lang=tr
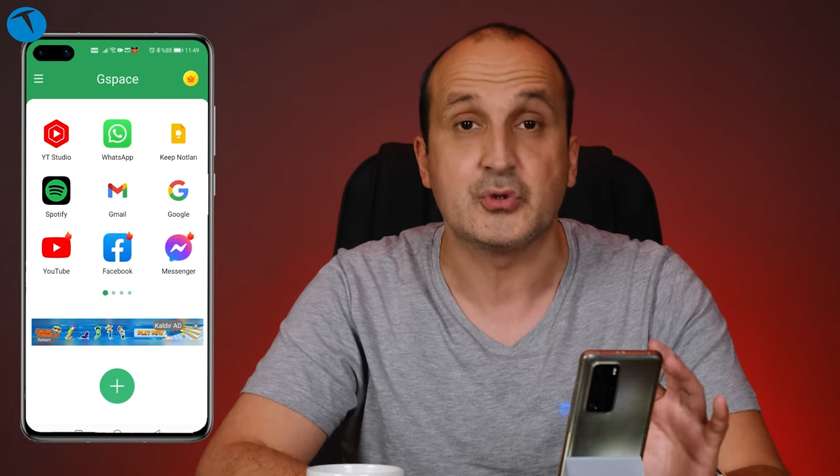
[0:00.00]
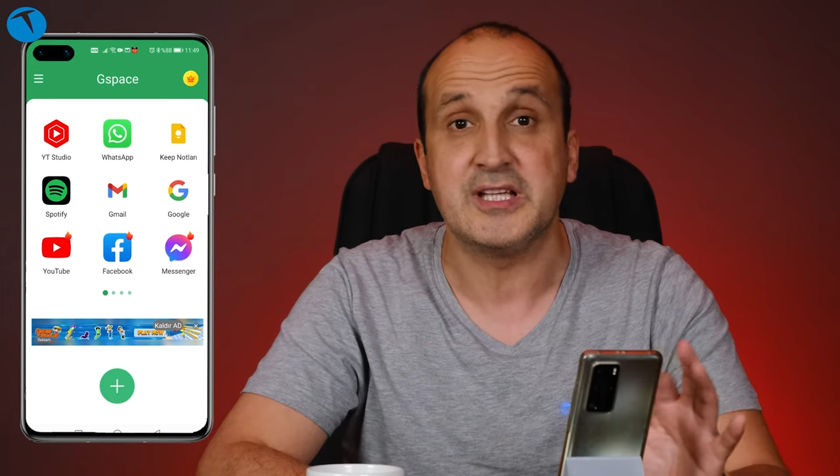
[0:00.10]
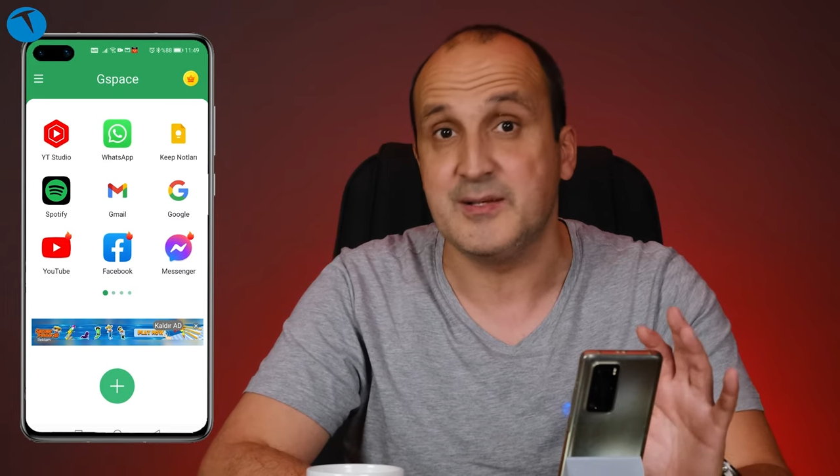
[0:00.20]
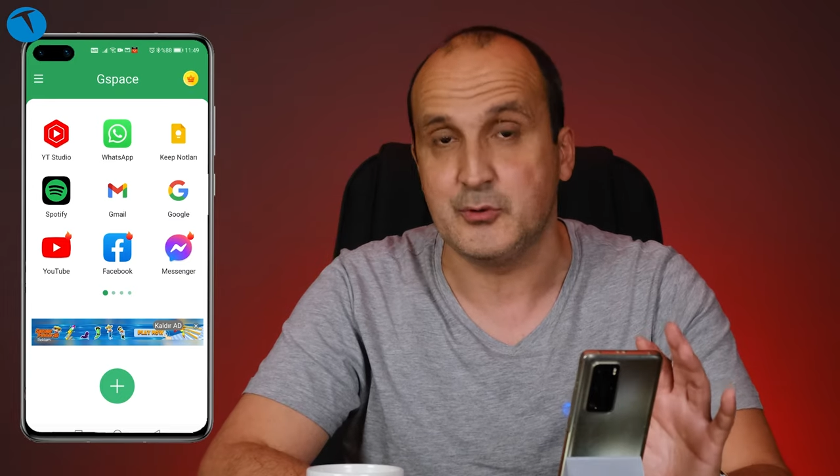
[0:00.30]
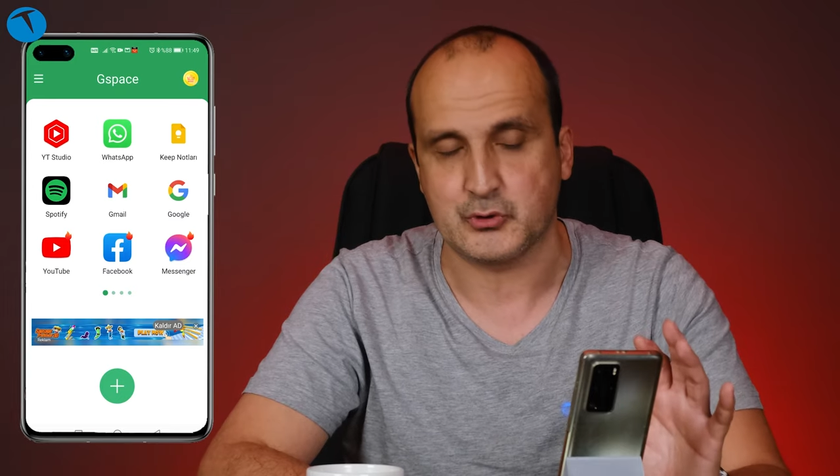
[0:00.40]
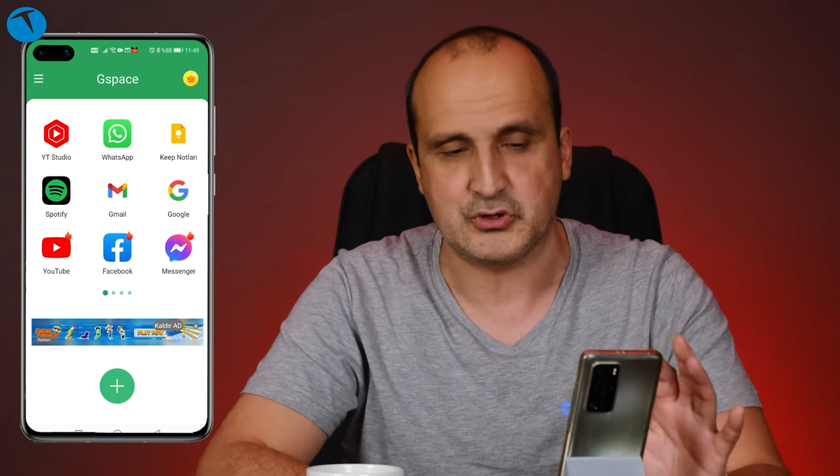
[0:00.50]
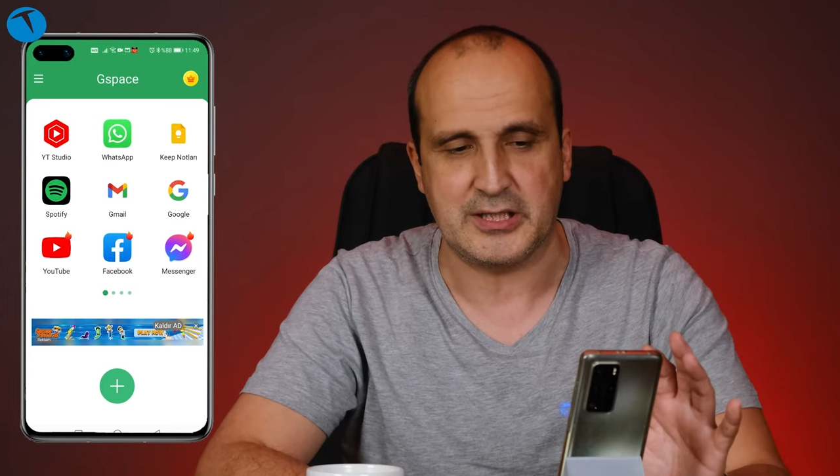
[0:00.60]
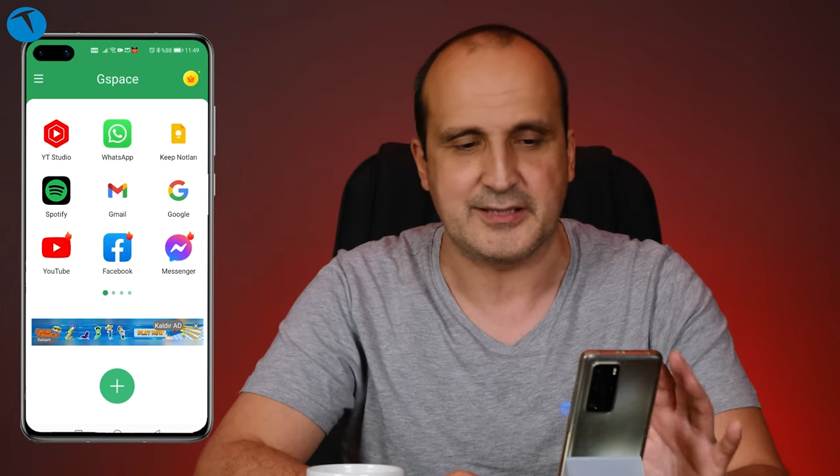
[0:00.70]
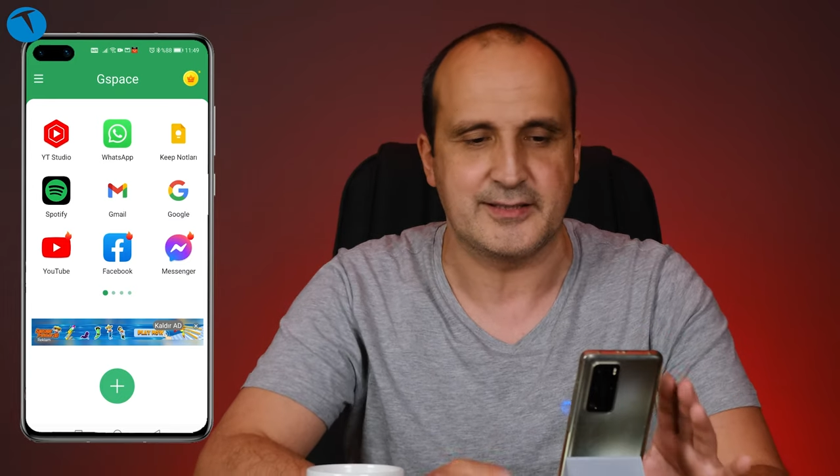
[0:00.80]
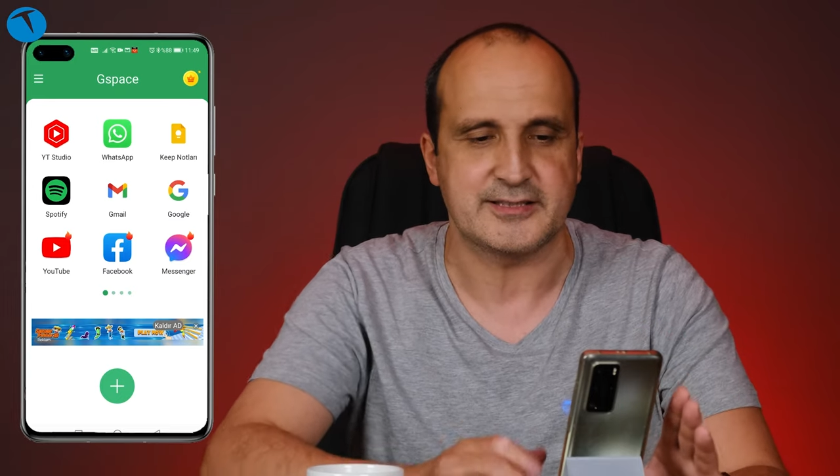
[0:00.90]
yükleyemiyorsunuz
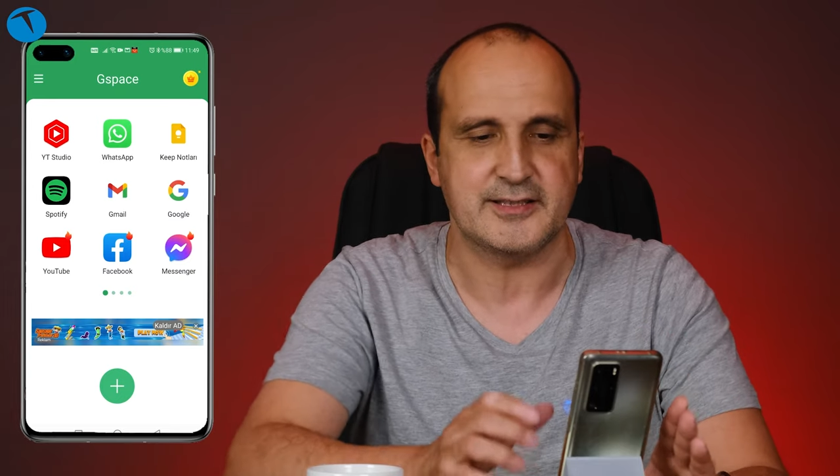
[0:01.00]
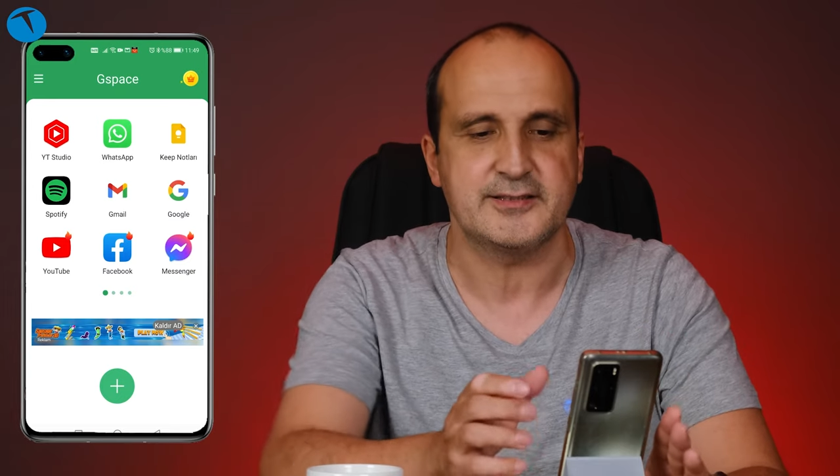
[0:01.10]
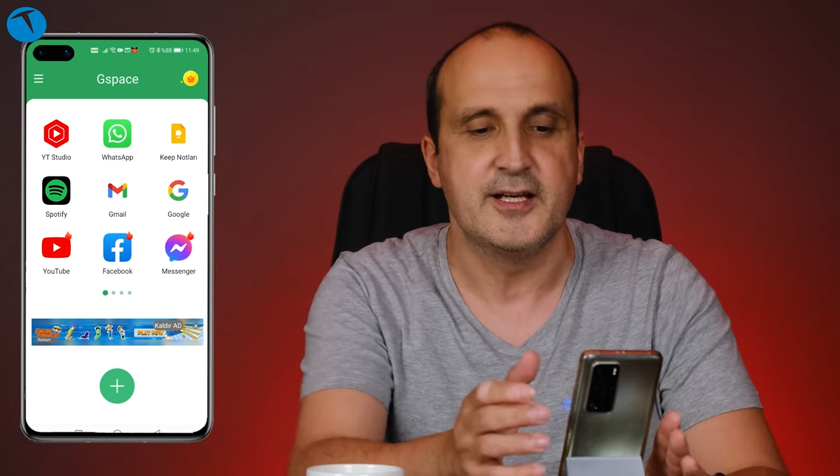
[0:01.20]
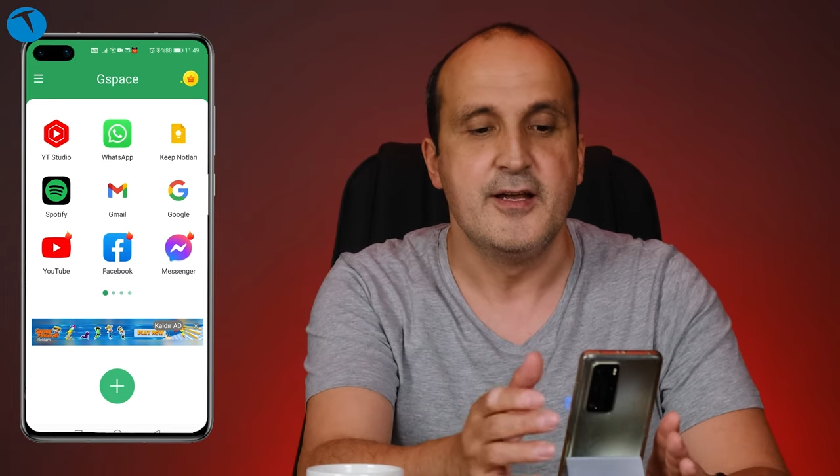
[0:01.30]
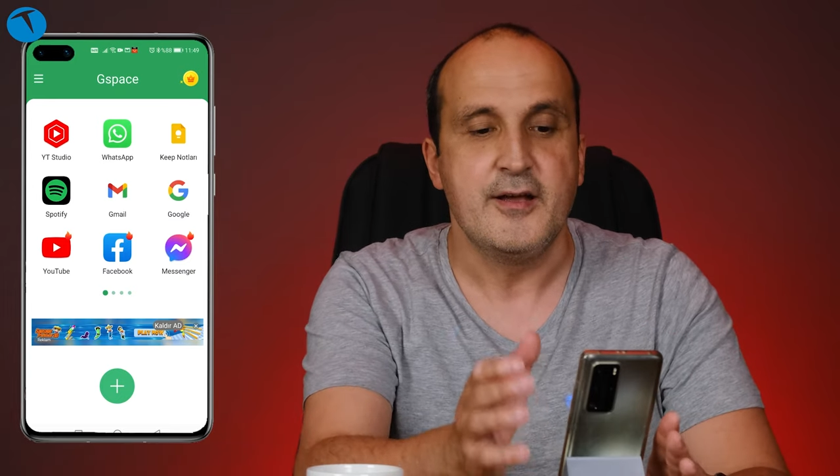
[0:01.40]
arkadaşlar.